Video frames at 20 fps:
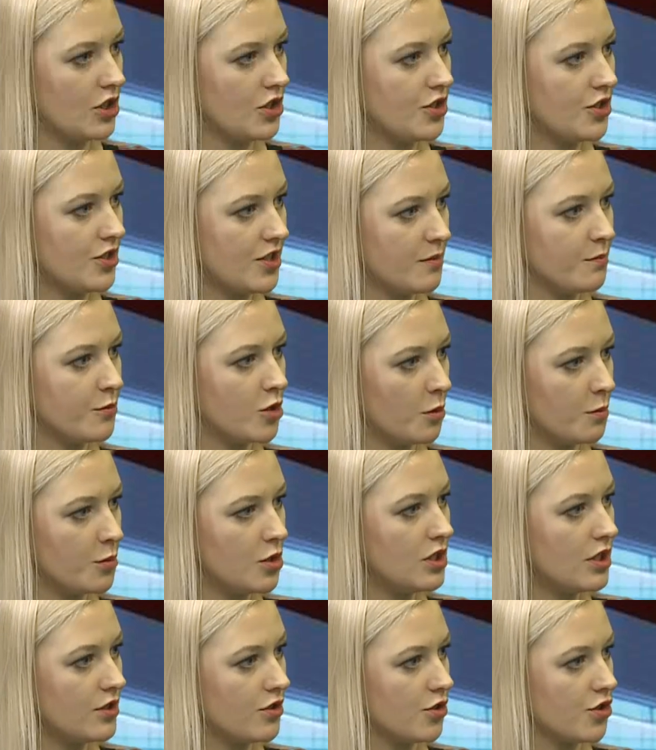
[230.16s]
symptomy,
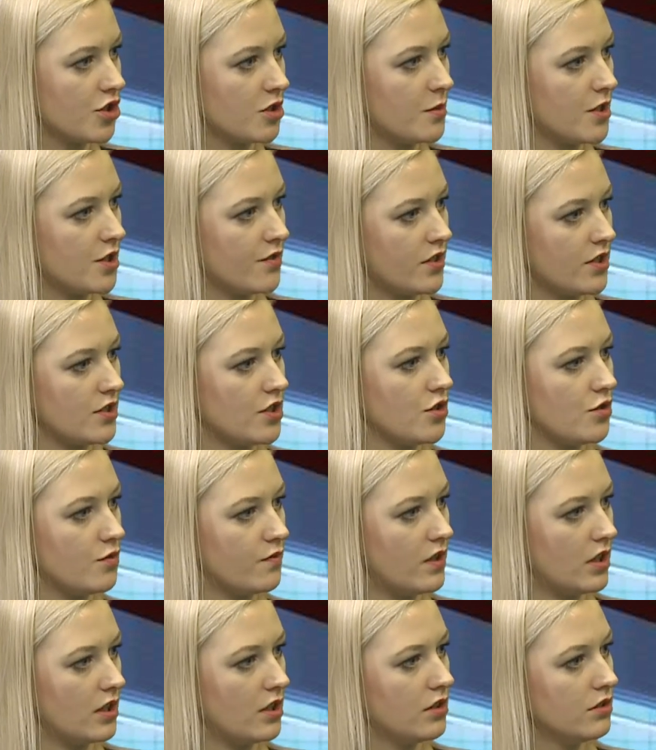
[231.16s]
na co trzeba zwracać
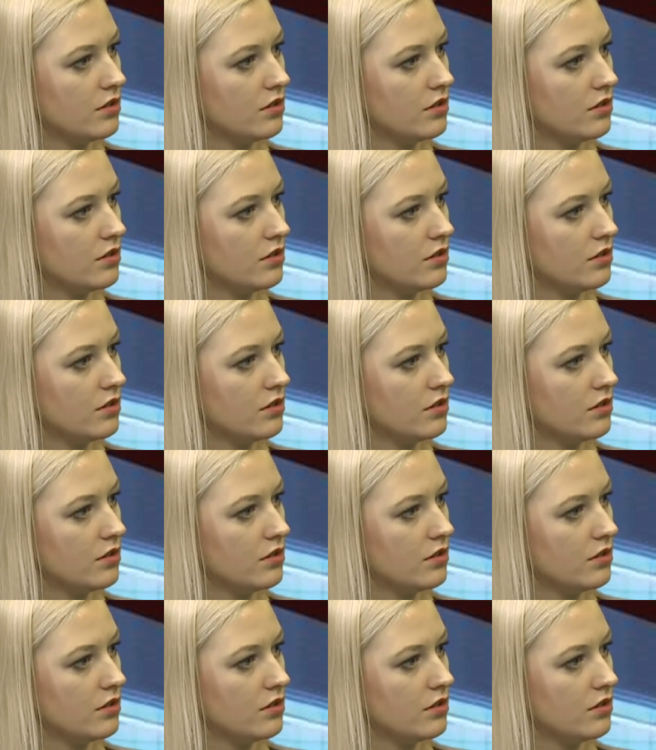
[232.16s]
uwagę?